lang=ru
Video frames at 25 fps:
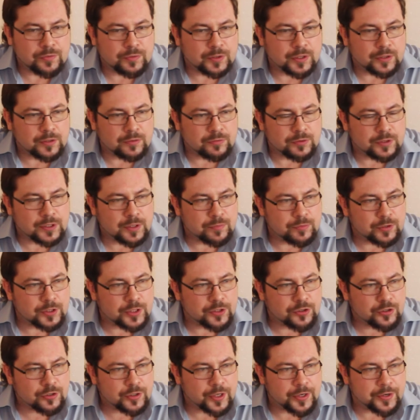вот это вот само
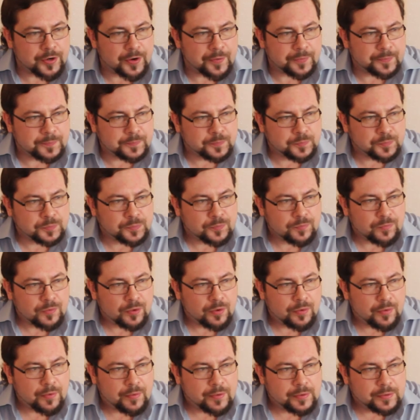сочетание.
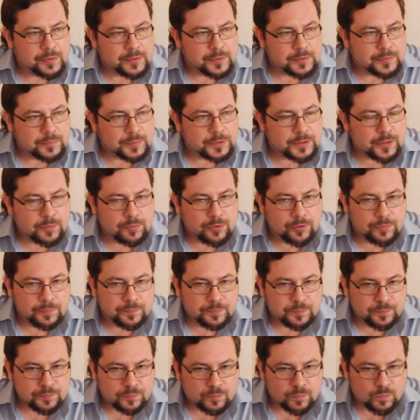Поэтому,
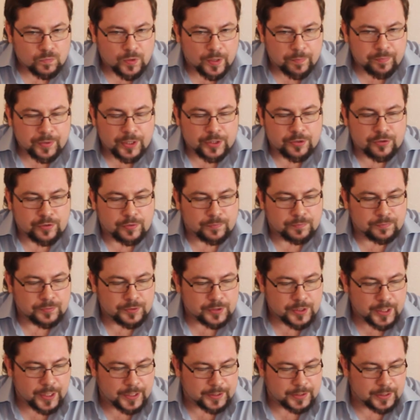опять же,
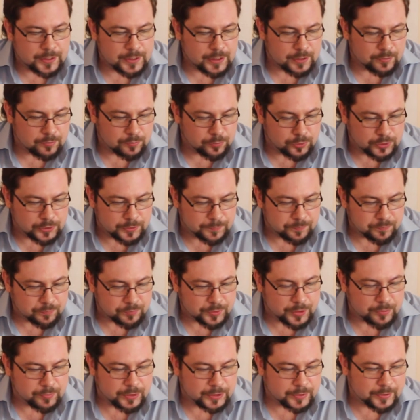знаете, если вы будете
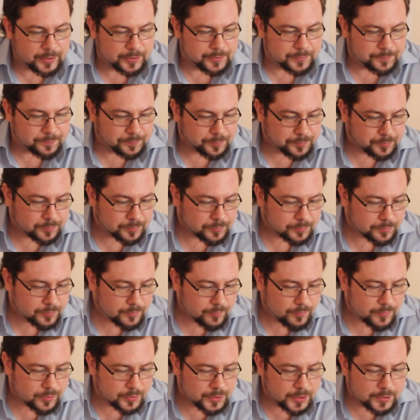приобретать
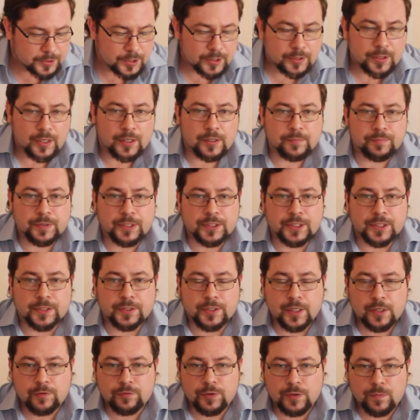национальный
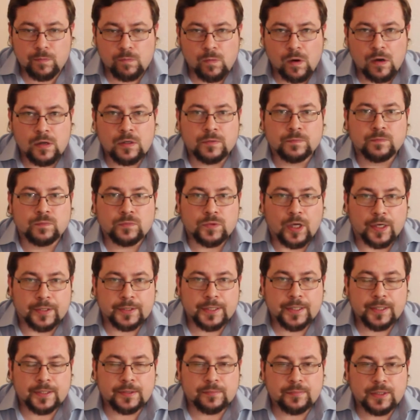презент Альфа,
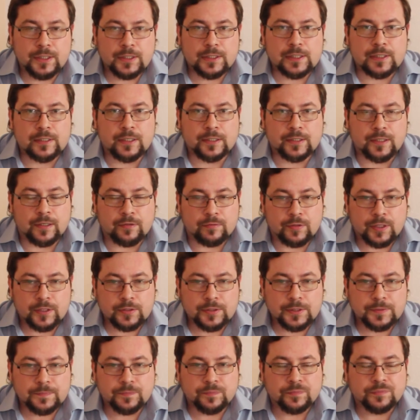она имеет
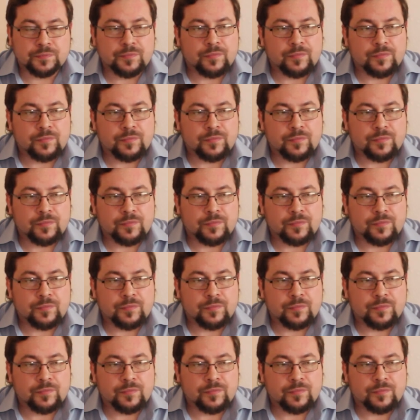сладковатый,